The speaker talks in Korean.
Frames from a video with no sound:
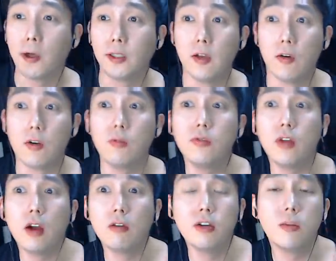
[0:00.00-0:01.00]
네,
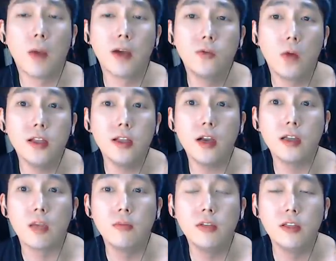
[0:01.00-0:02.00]
여러분들하고 늘 방송하니까
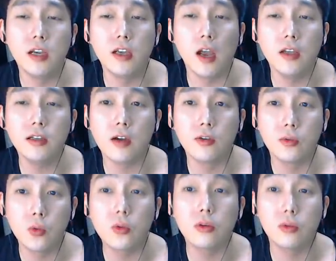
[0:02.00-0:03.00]
재밌는 얘기하니까
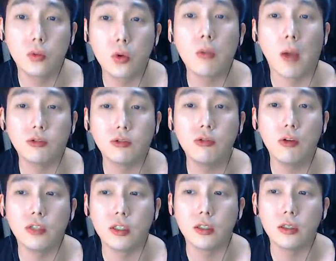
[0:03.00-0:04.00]
좋, 좋게 봐주는
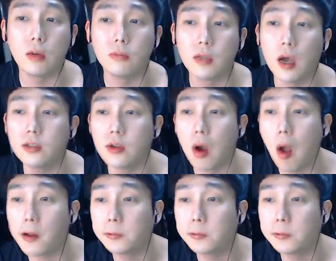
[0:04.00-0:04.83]
거지. 감사하죠.